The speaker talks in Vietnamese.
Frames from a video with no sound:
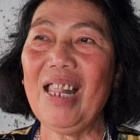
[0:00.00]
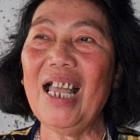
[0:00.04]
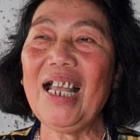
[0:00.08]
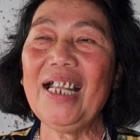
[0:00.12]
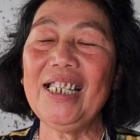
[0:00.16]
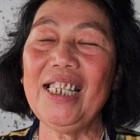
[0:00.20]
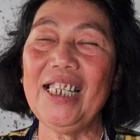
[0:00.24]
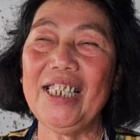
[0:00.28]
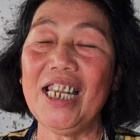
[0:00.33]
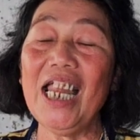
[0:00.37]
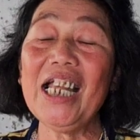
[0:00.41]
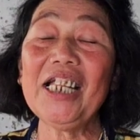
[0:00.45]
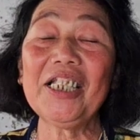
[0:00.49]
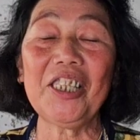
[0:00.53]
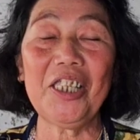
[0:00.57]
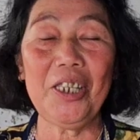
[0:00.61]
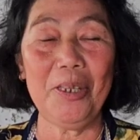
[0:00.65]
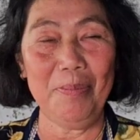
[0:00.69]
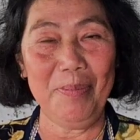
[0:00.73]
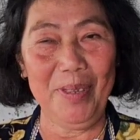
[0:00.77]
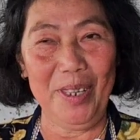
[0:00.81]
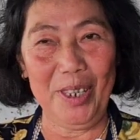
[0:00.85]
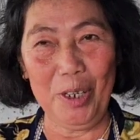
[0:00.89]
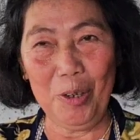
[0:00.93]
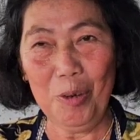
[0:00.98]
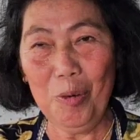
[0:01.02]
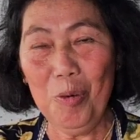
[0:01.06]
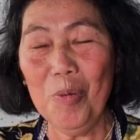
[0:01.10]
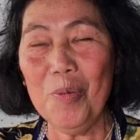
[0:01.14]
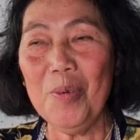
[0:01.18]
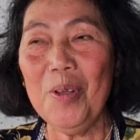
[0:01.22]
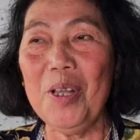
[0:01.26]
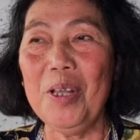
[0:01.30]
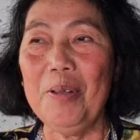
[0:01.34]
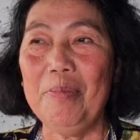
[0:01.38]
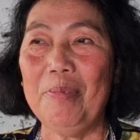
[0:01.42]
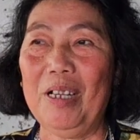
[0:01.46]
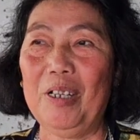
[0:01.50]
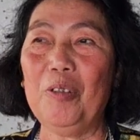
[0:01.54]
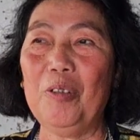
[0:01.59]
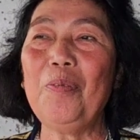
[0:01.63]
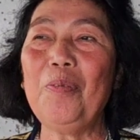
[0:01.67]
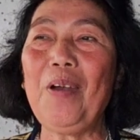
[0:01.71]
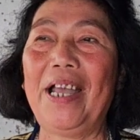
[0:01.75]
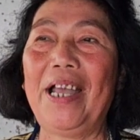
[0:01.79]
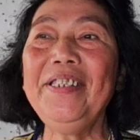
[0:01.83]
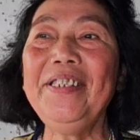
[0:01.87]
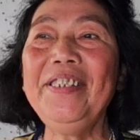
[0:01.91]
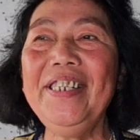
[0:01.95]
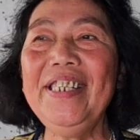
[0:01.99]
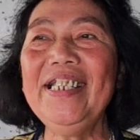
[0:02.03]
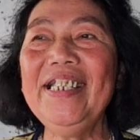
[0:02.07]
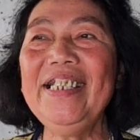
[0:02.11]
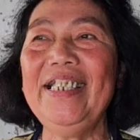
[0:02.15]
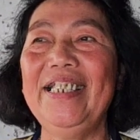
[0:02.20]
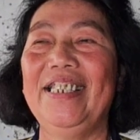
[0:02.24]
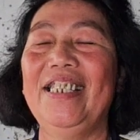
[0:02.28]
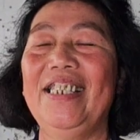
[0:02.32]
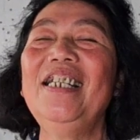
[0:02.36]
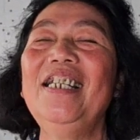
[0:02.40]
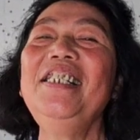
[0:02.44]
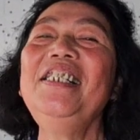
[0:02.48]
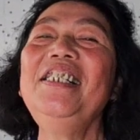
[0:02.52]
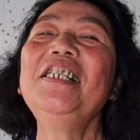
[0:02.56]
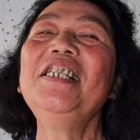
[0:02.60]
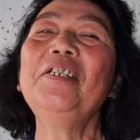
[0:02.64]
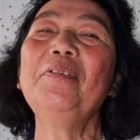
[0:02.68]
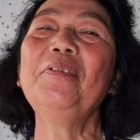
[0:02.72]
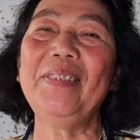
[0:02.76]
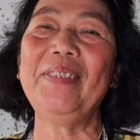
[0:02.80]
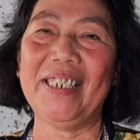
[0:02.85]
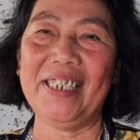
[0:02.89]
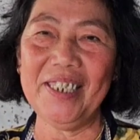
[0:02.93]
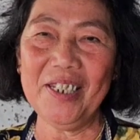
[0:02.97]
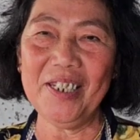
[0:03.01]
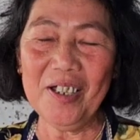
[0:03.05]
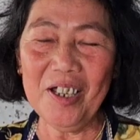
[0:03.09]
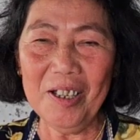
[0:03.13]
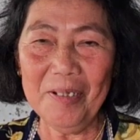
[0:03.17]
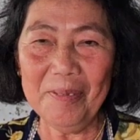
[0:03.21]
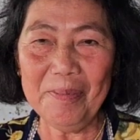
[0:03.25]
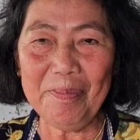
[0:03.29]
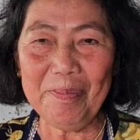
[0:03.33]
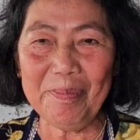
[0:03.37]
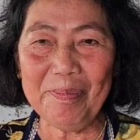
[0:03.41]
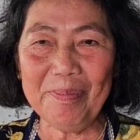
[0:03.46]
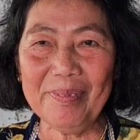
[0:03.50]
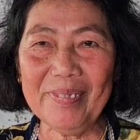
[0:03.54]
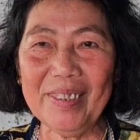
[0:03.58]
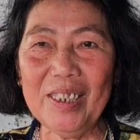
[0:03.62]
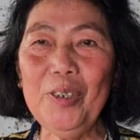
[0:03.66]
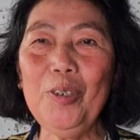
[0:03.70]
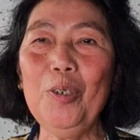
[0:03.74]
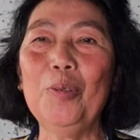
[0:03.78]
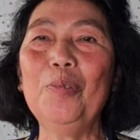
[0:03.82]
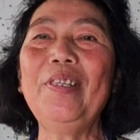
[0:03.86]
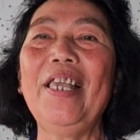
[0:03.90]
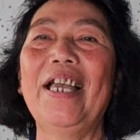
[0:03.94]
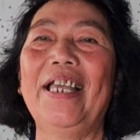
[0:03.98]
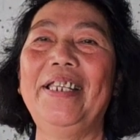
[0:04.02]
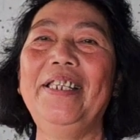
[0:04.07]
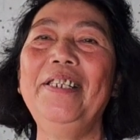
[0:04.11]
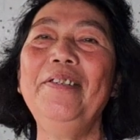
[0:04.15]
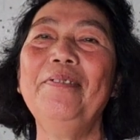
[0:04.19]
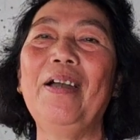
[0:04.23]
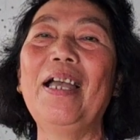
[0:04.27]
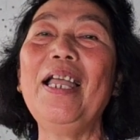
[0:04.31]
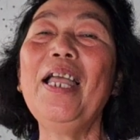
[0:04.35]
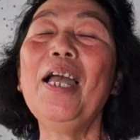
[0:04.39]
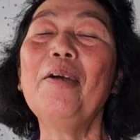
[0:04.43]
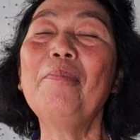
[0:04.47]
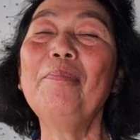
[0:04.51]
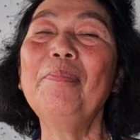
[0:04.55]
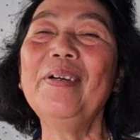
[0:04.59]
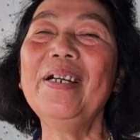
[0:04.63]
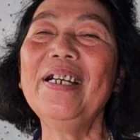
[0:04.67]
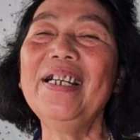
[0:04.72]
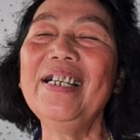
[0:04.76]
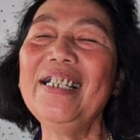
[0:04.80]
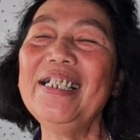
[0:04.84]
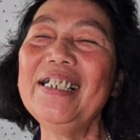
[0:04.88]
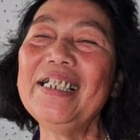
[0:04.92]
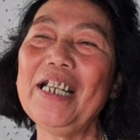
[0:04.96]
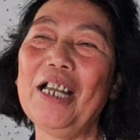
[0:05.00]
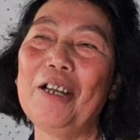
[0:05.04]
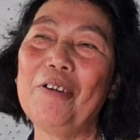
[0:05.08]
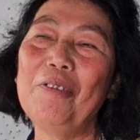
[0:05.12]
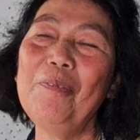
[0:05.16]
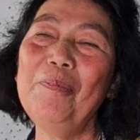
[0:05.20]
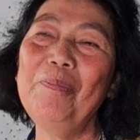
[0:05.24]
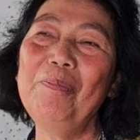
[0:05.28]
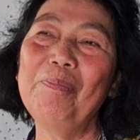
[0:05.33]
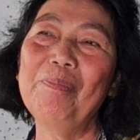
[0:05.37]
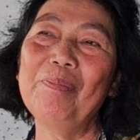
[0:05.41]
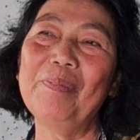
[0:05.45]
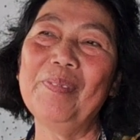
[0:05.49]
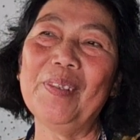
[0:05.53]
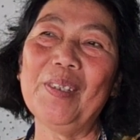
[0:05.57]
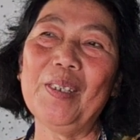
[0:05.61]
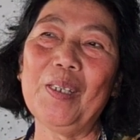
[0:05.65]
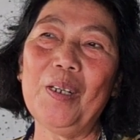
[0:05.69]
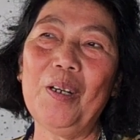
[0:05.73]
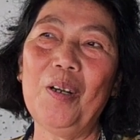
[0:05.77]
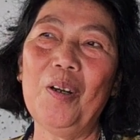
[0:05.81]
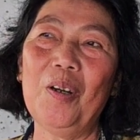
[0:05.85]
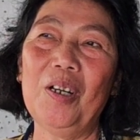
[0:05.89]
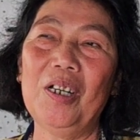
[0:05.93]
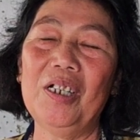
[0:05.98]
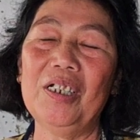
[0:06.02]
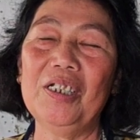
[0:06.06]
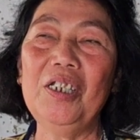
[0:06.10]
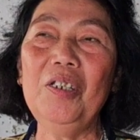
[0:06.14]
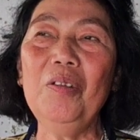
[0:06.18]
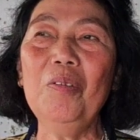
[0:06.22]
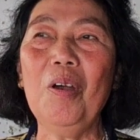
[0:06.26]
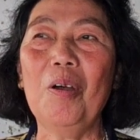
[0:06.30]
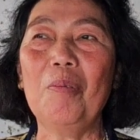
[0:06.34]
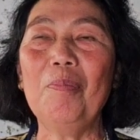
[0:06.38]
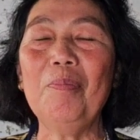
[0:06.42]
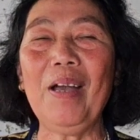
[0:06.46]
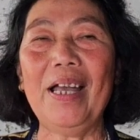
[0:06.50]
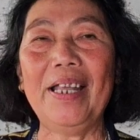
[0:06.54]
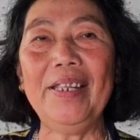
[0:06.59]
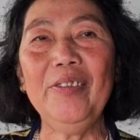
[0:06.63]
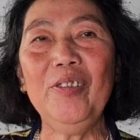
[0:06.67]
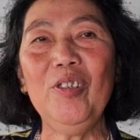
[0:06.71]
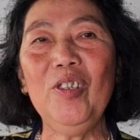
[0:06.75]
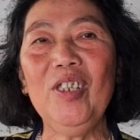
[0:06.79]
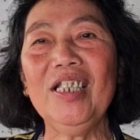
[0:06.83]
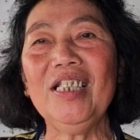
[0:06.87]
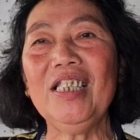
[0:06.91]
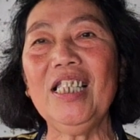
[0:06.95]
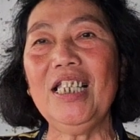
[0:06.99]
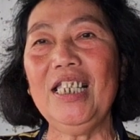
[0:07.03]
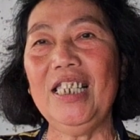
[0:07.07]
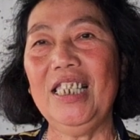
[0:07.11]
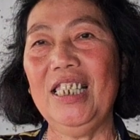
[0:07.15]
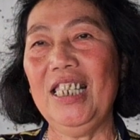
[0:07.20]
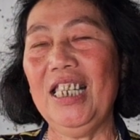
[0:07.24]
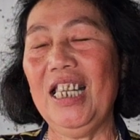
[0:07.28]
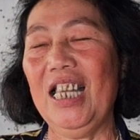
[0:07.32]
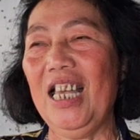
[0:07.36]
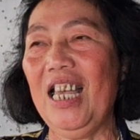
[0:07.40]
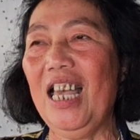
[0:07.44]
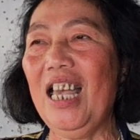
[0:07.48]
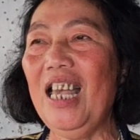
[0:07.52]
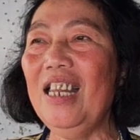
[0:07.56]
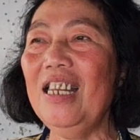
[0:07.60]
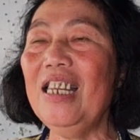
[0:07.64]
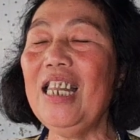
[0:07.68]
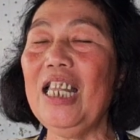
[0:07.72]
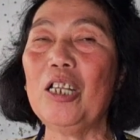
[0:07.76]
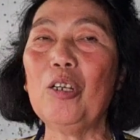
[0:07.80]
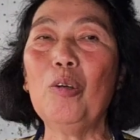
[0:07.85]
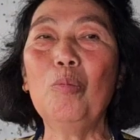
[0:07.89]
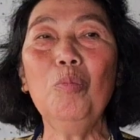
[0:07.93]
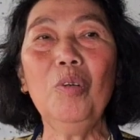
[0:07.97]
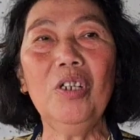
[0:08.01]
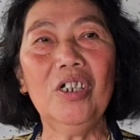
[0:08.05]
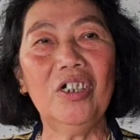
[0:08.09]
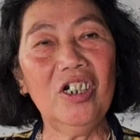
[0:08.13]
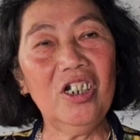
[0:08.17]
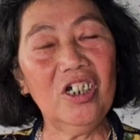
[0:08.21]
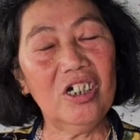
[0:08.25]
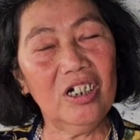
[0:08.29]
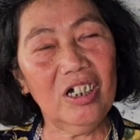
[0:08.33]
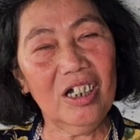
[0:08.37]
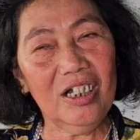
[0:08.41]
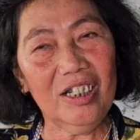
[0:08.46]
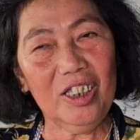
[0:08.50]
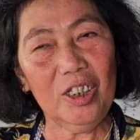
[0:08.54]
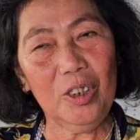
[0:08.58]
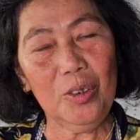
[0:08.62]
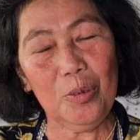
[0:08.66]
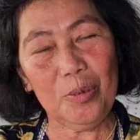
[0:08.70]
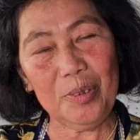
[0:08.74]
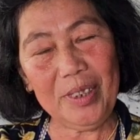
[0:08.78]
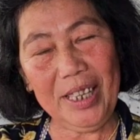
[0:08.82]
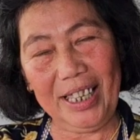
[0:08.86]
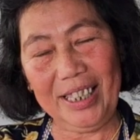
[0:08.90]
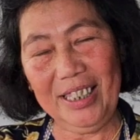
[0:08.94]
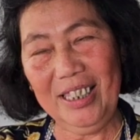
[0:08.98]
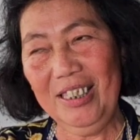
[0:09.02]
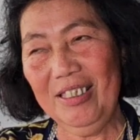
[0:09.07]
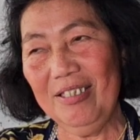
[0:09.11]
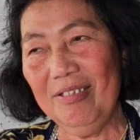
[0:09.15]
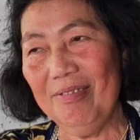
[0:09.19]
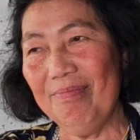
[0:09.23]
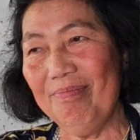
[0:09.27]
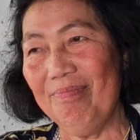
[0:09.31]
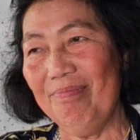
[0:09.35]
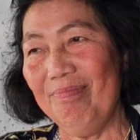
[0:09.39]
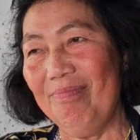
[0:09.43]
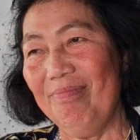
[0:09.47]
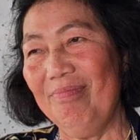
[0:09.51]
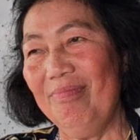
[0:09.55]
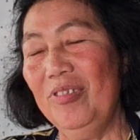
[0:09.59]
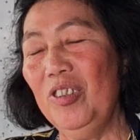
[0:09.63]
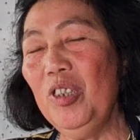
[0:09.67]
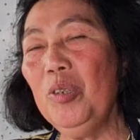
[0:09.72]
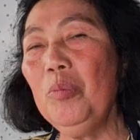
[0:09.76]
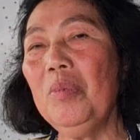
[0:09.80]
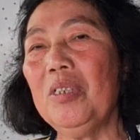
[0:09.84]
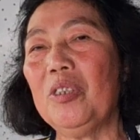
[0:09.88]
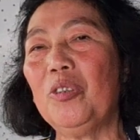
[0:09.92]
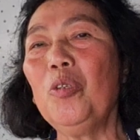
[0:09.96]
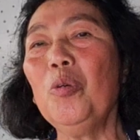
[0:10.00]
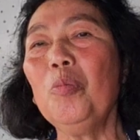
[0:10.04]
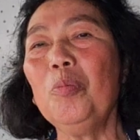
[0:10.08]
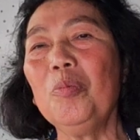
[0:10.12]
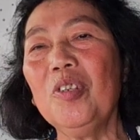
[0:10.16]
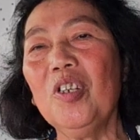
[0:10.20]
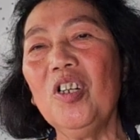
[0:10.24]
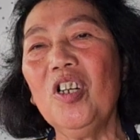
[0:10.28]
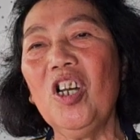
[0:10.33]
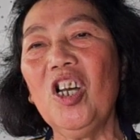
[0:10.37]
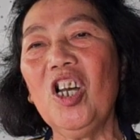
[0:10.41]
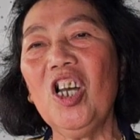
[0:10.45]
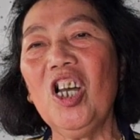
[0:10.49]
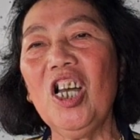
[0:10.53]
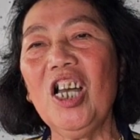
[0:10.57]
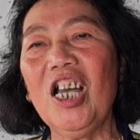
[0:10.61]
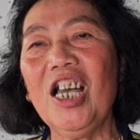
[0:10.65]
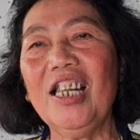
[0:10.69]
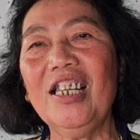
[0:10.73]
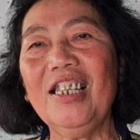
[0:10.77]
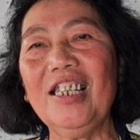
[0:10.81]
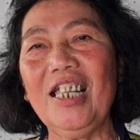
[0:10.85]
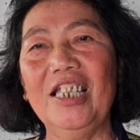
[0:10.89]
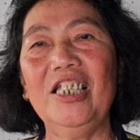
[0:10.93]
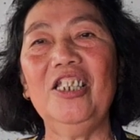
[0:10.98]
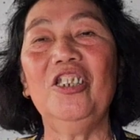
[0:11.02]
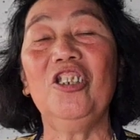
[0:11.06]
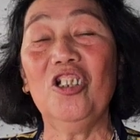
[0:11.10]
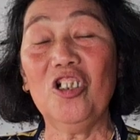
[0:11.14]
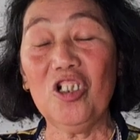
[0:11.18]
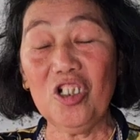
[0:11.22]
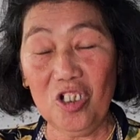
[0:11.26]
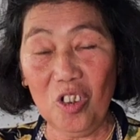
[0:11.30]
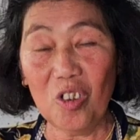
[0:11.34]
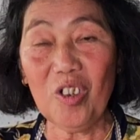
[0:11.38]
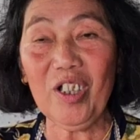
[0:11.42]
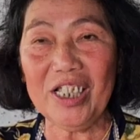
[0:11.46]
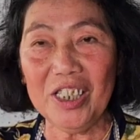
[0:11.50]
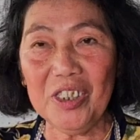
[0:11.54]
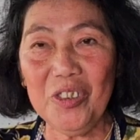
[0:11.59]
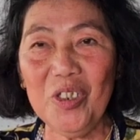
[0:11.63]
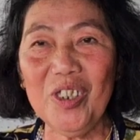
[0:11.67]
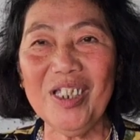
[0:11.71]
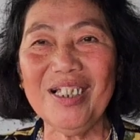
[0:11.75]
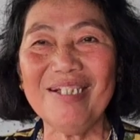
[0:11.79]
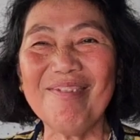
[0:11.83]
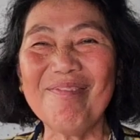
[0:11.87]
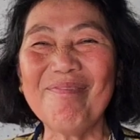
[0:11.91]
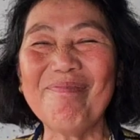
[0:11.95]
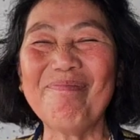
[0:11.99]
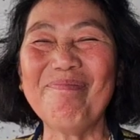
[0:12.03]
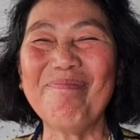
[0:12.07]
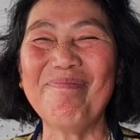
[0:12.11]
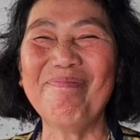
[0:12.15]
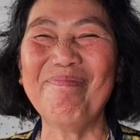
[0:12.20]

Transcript: đang gì đang tìm hiểu mà có phải duyên thì đến với các chị đó thí dụ vậy phải không cậu còn nếu không phải duyên thì à, anh đầy cũng lựa nữa cái dù vậy nhưng mà chúc cho anh đầy được có cái duyên